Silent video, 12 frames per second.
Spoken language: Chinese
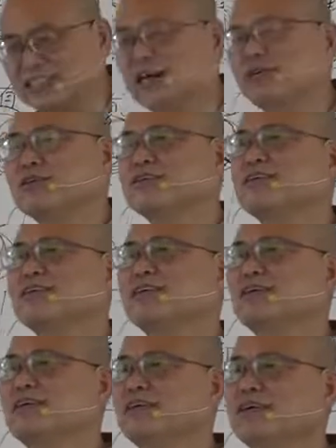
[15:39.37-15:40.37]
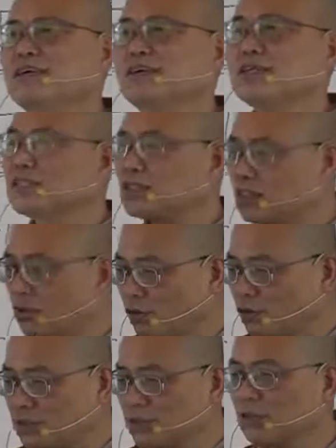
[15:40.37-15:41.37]
恶道。
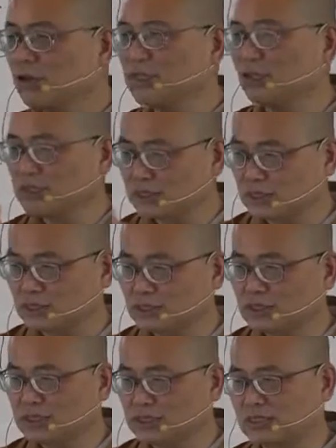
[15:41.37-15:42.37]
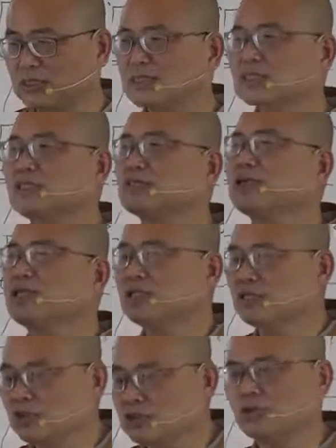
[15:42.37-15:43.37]
受之后要持，持是因为
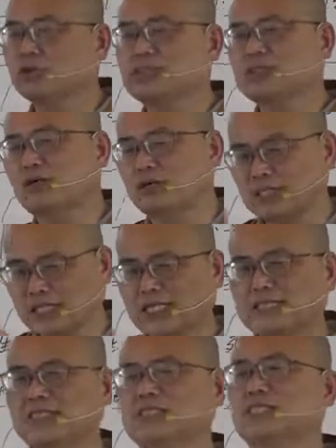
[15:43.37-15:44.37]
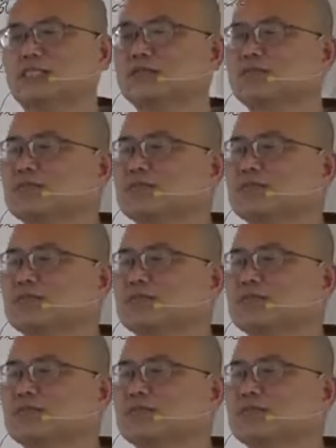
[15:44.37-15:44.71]
你有受之后，你开始持。